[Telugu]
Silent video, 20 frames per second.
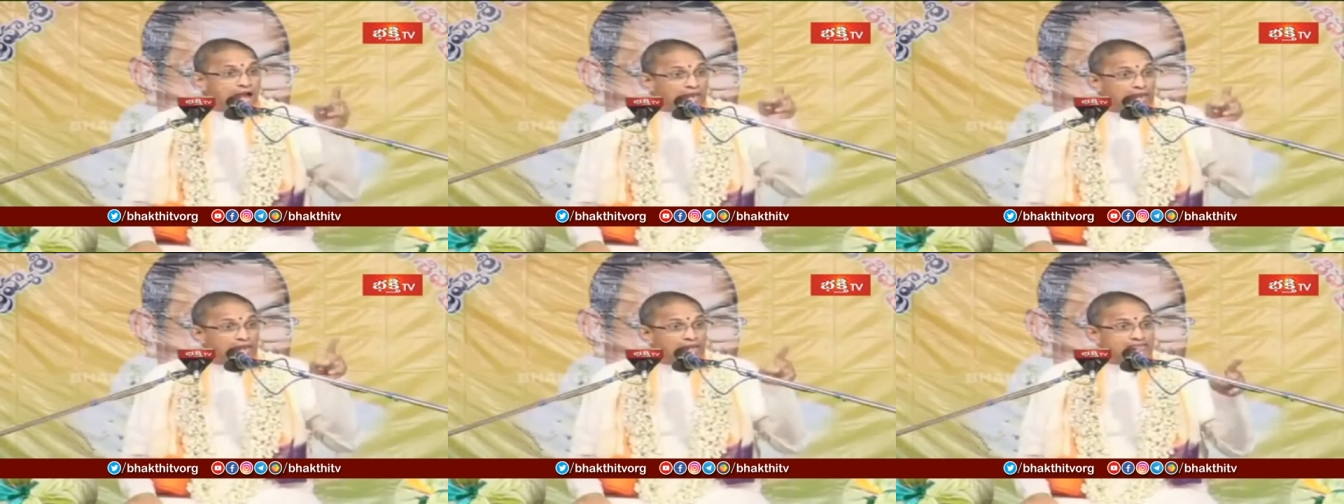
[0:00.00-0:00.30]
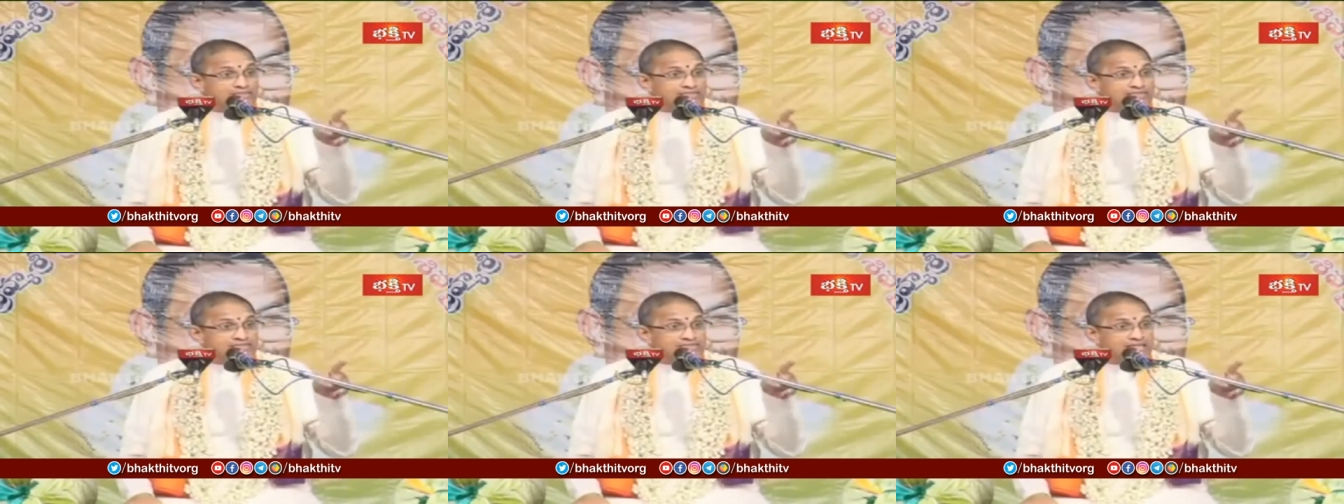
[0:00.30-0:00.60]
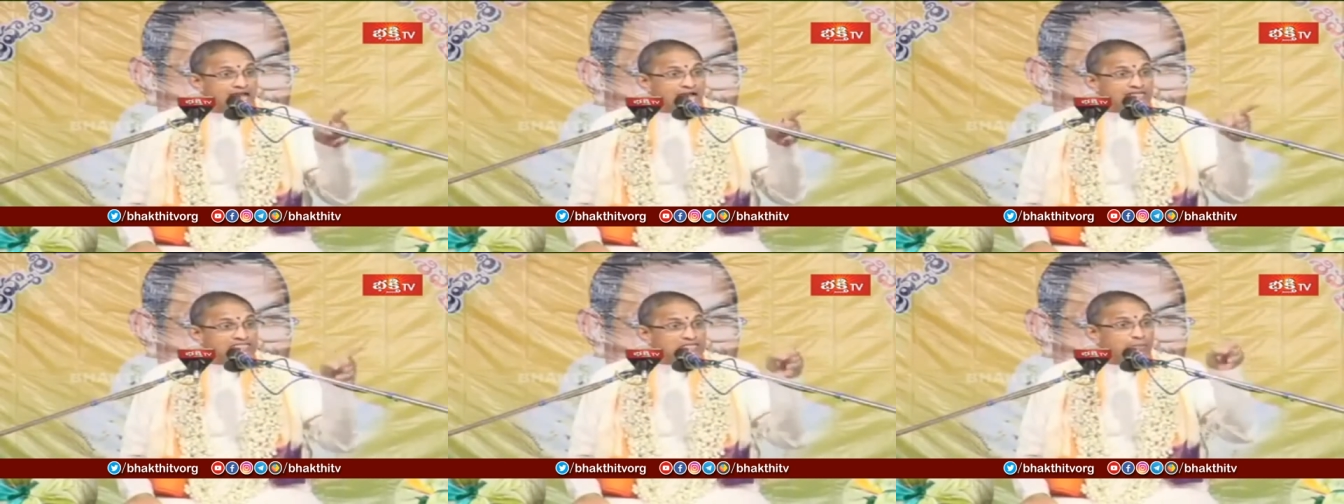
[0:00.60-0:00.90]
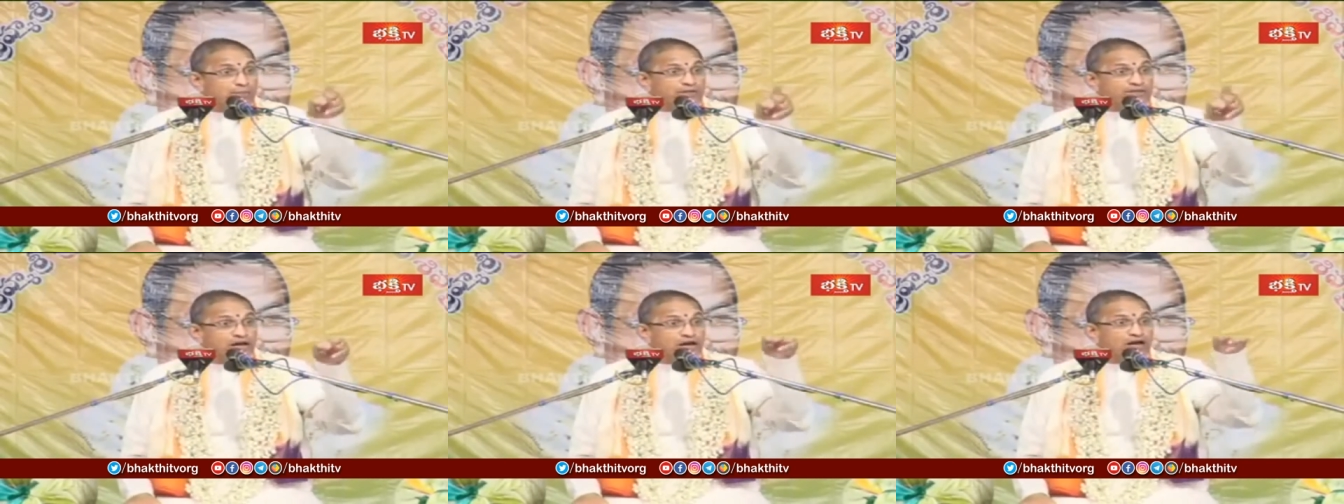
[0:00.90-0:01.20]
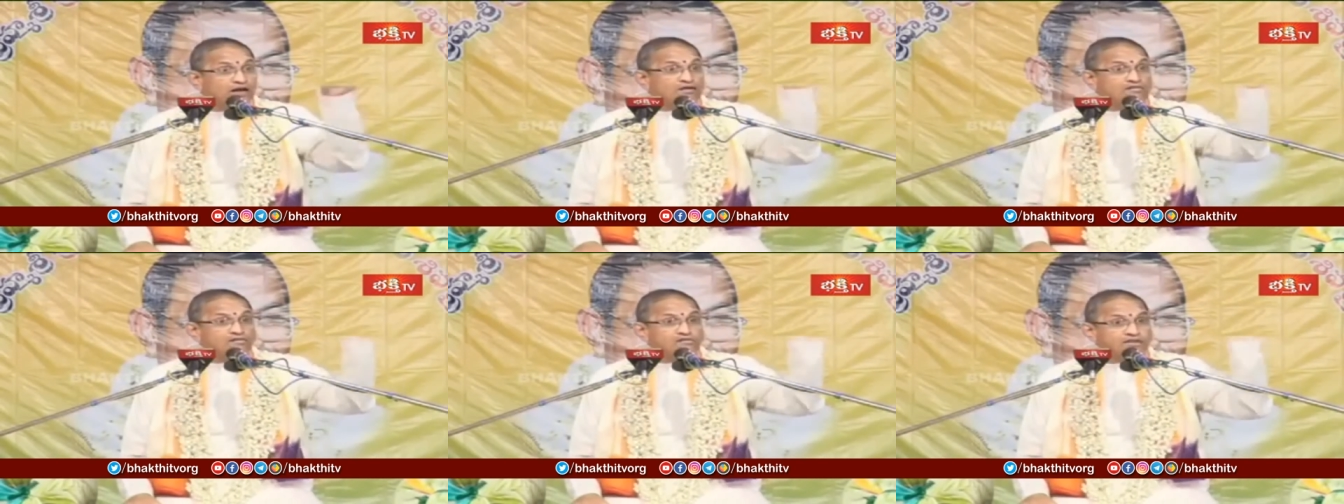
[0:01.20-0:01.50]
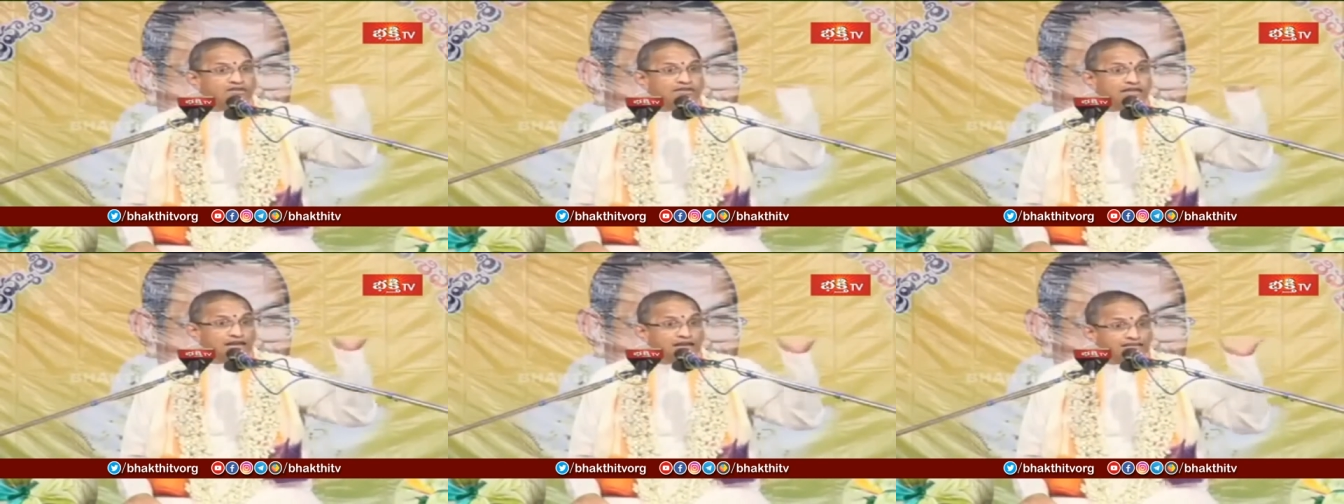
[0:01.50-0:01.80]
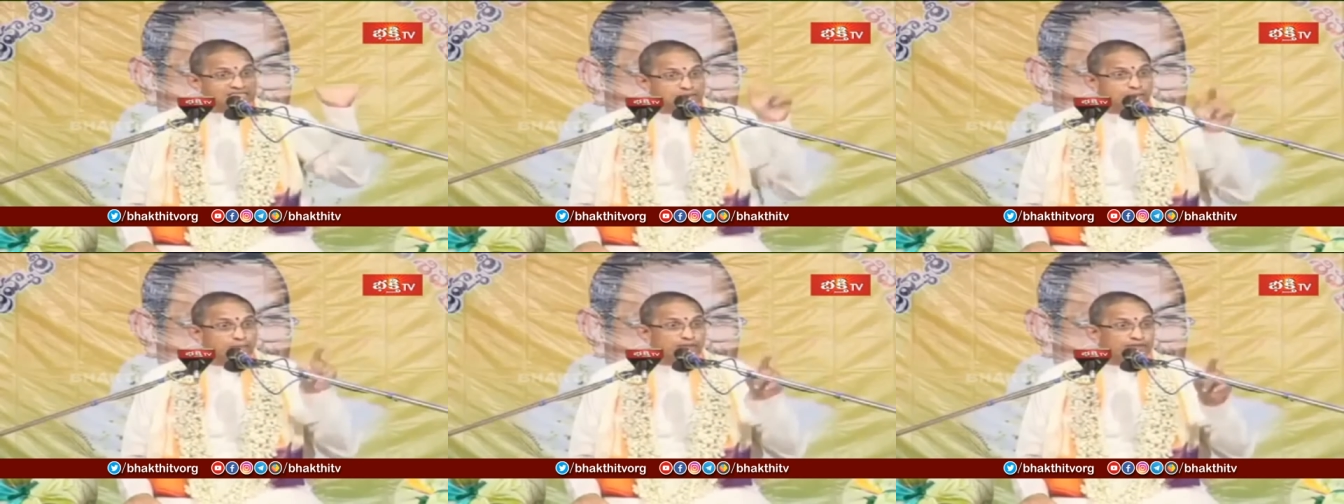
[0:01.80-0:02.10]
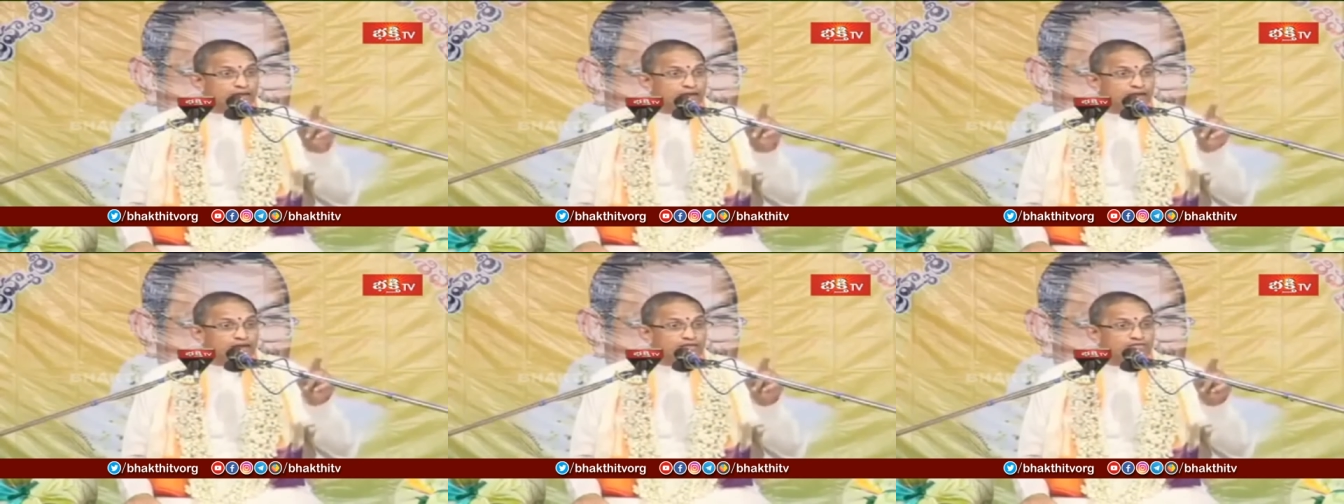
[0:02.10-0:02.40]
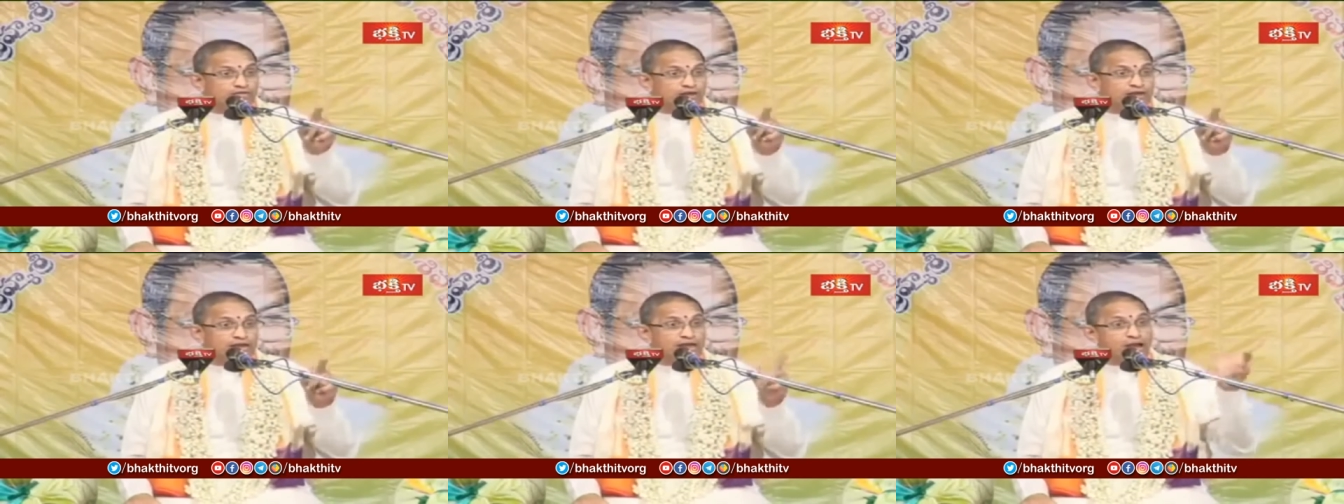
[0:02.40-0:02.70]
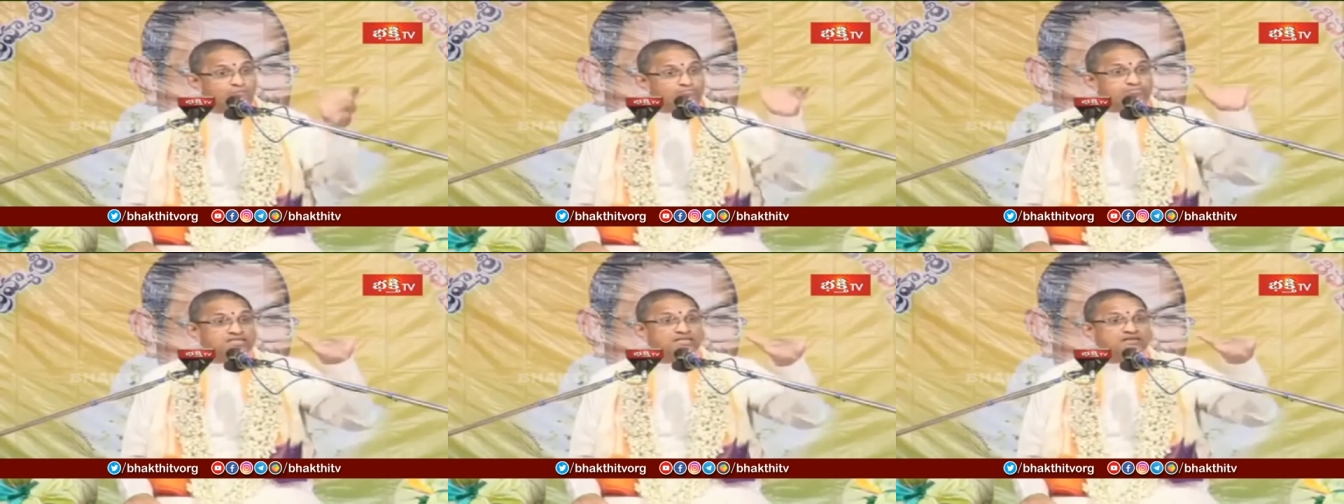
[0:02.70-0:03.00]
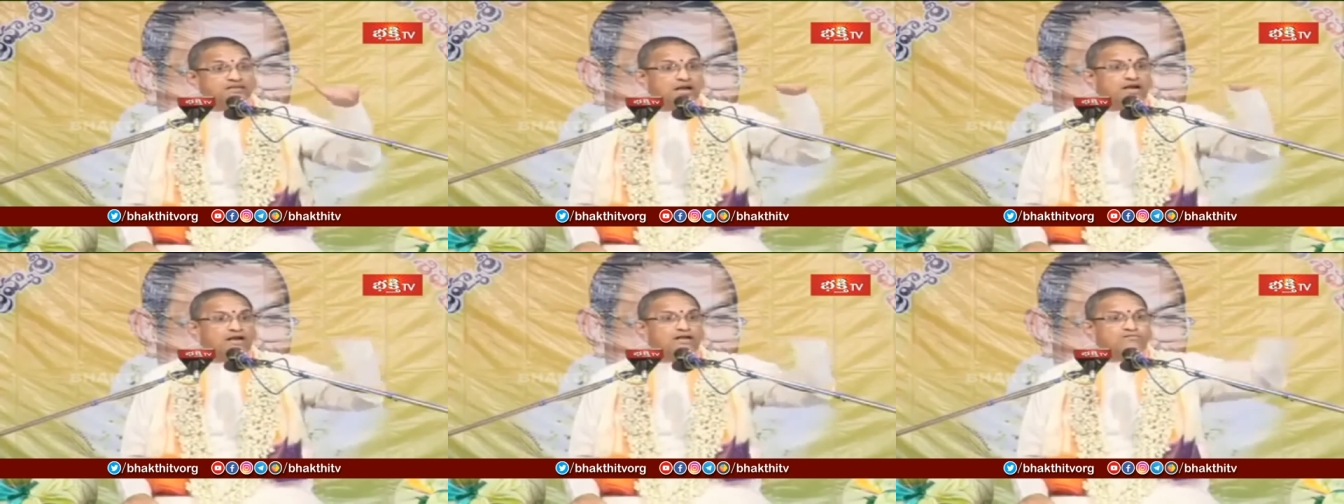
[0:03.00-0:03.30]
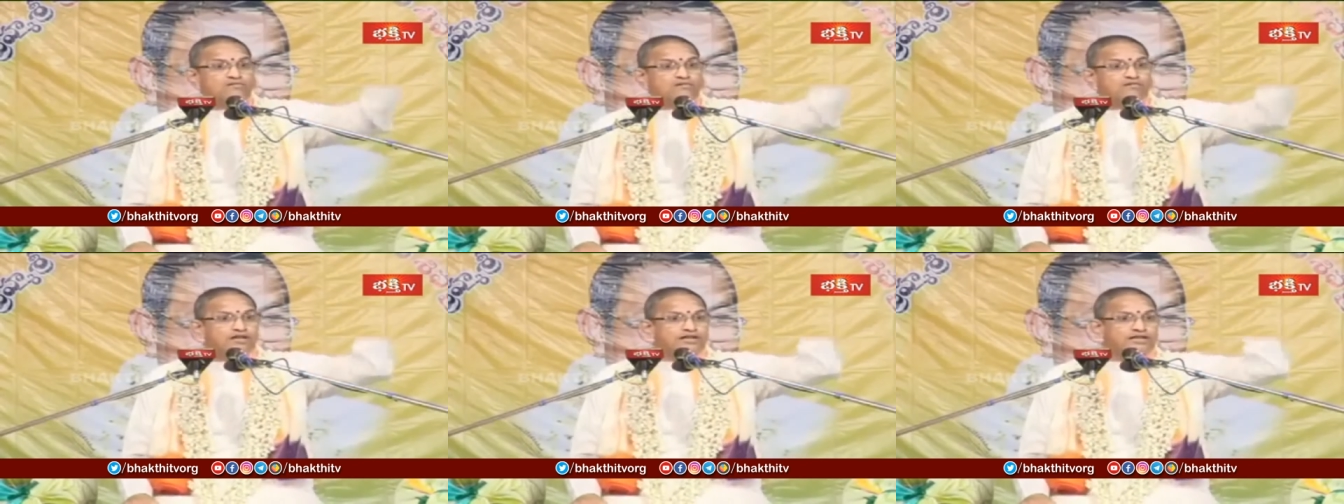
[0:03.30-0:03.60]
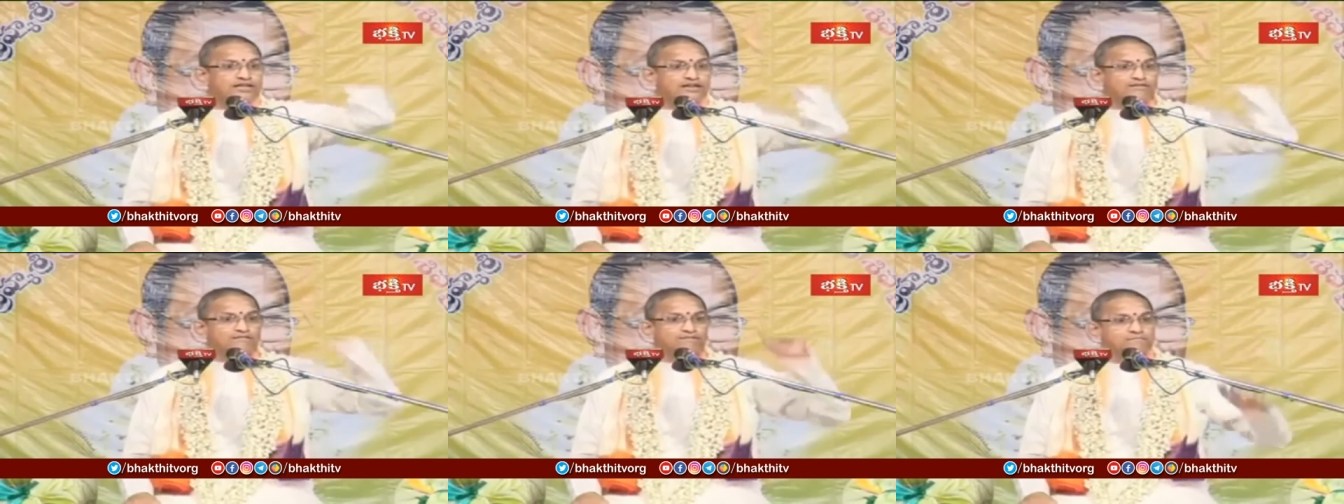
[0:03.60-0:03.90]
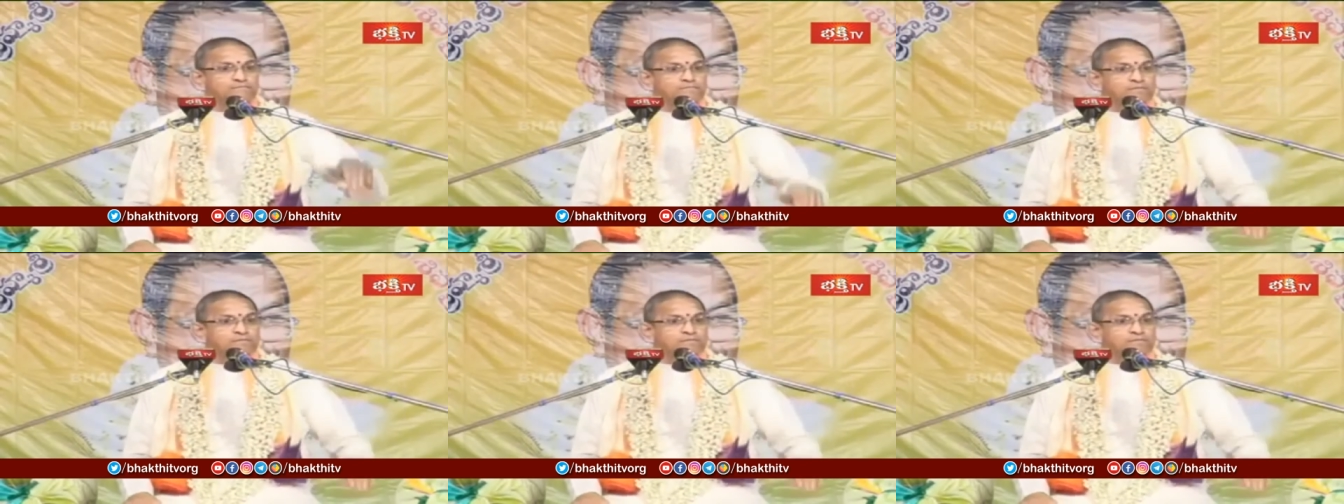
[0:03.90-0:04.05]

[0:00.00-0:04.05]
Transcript: అలా చేస్తే అజపతాండవం అంటారు అజపతాండవాన్ని హంసతాండవం అంటారు